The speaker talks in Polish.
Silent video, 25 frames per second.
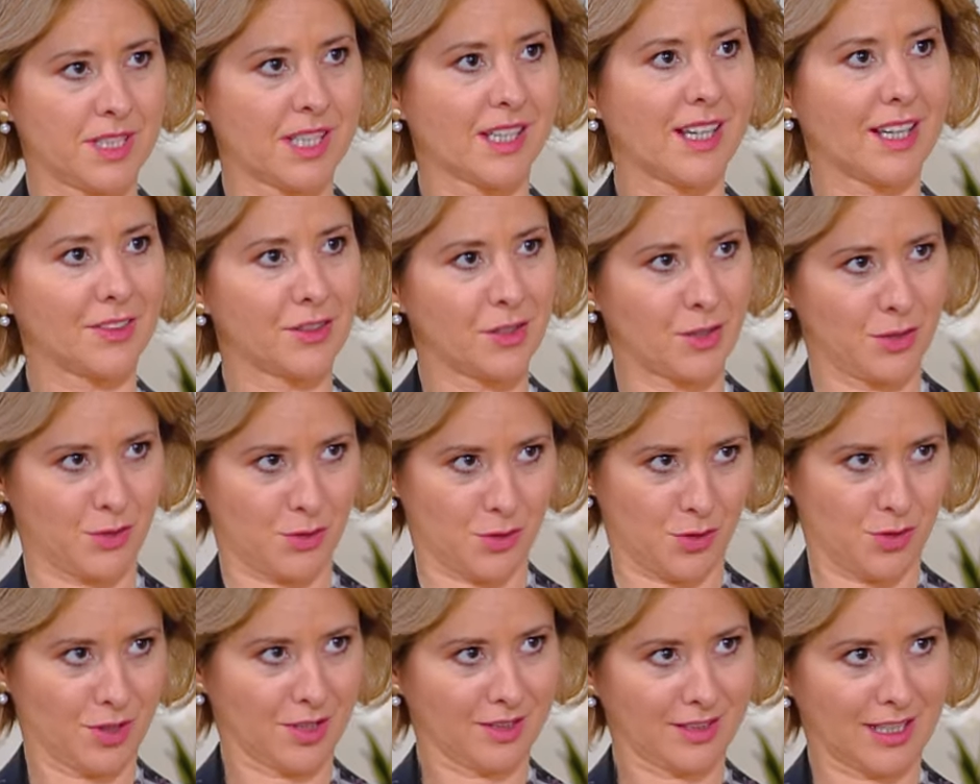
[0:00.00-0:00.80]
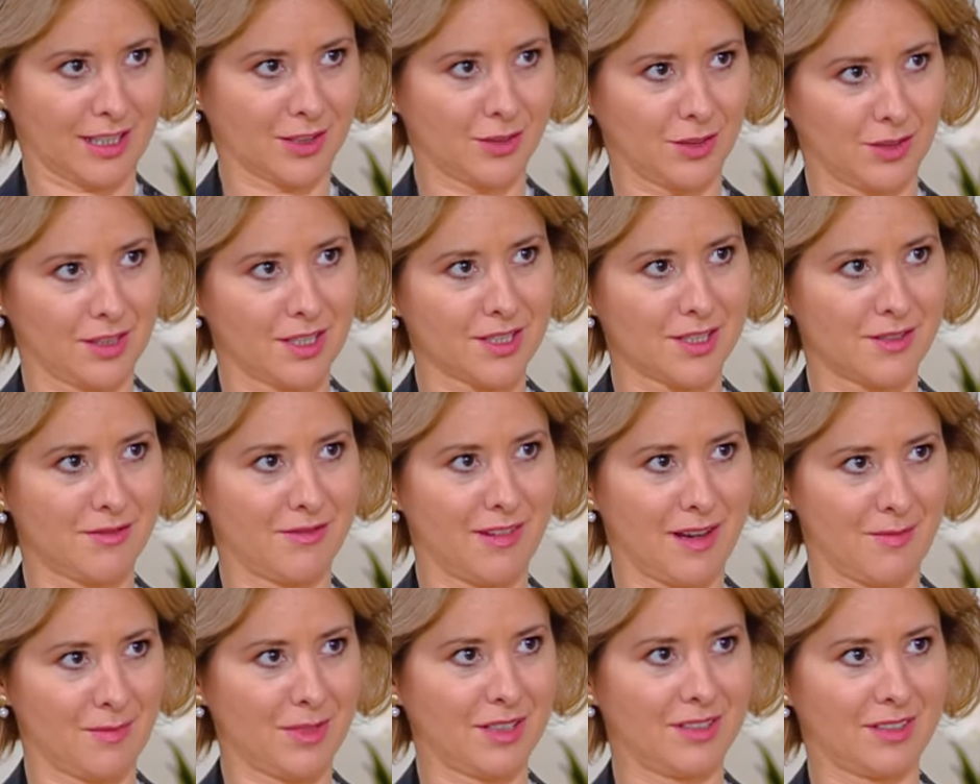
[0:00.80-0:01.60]
psychiatrycznych, tak to
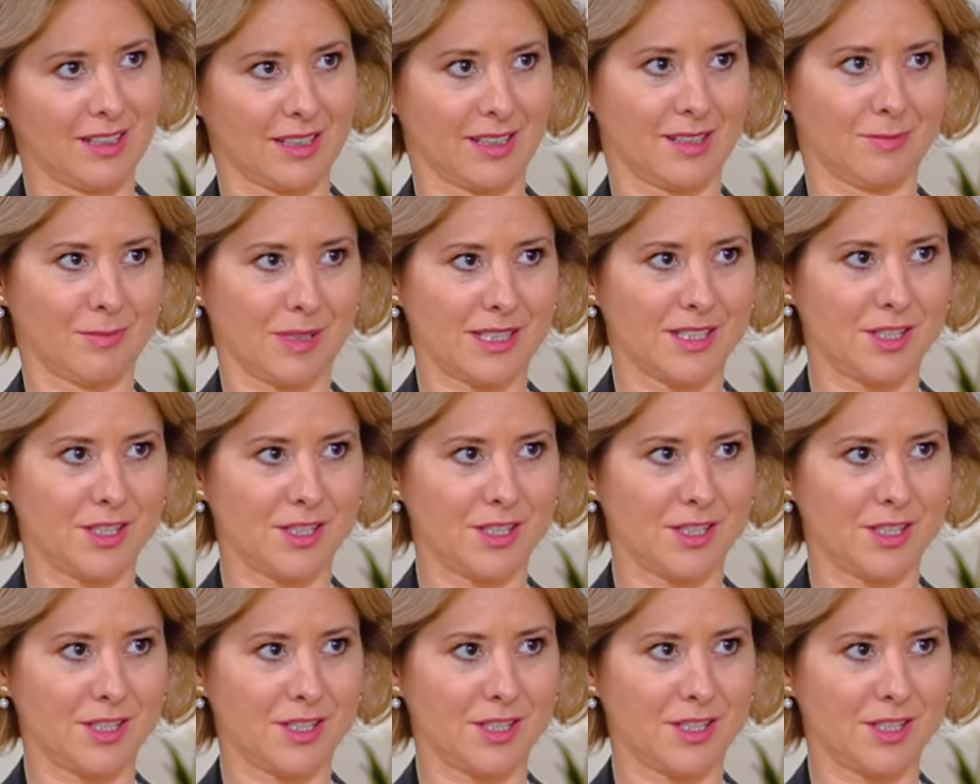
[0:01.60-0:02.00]
nazywamy, tak